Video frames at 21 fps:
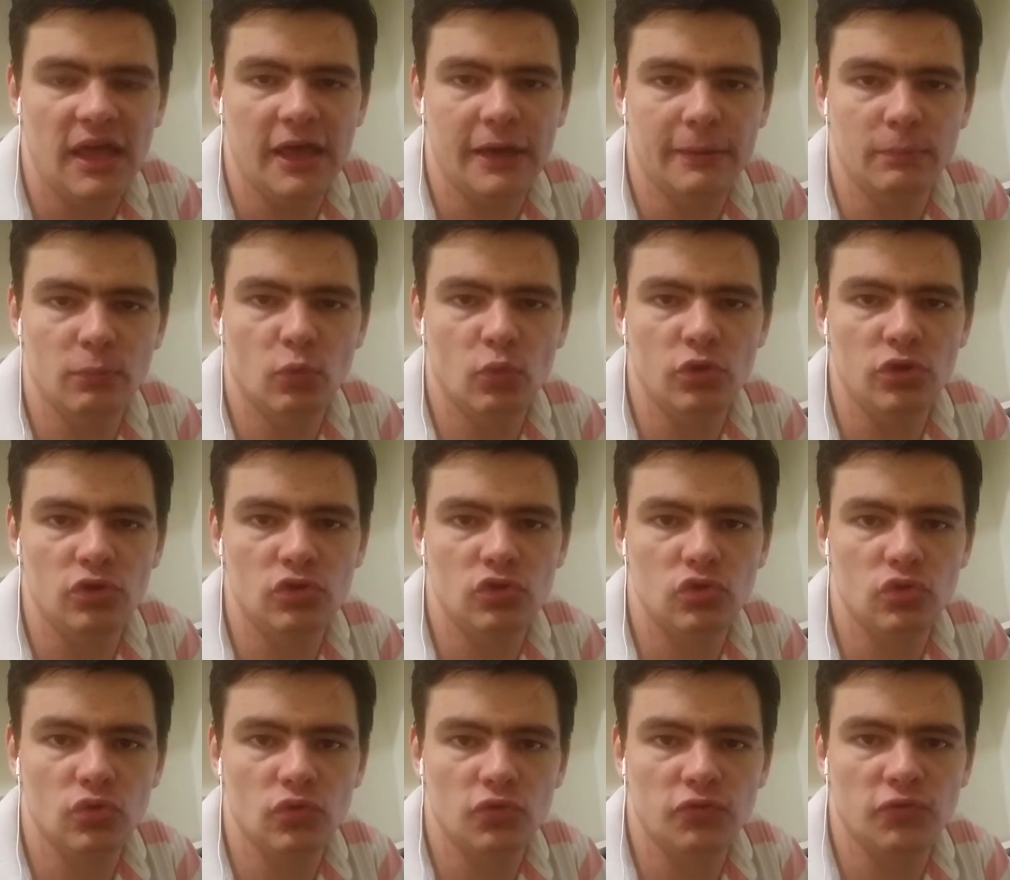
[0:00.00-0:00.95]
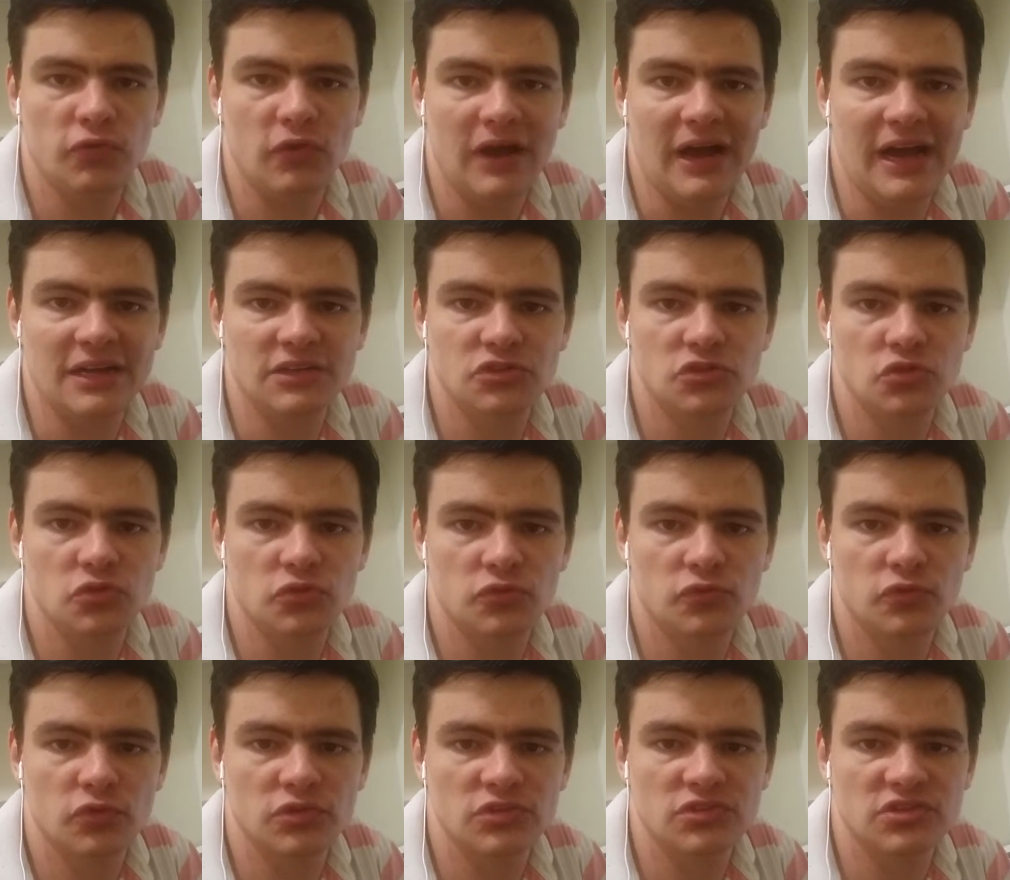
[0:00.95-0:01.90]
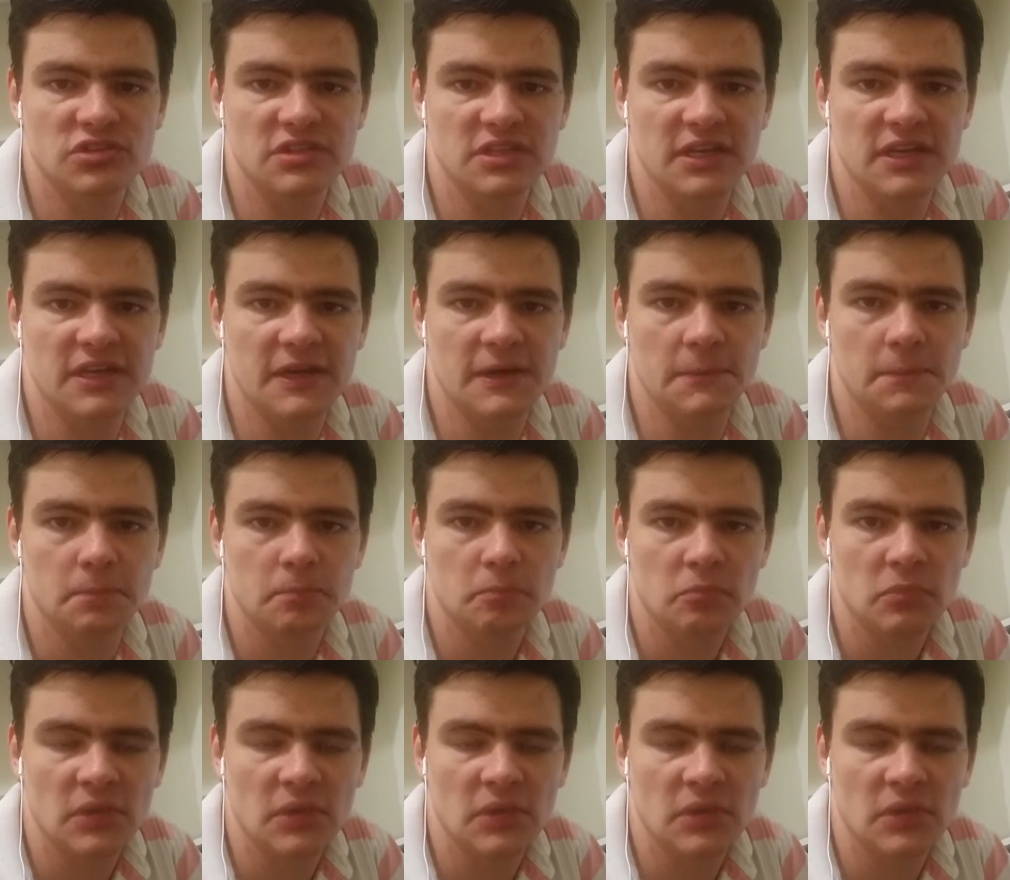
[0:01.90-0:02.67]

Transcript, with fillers: É muito fácil você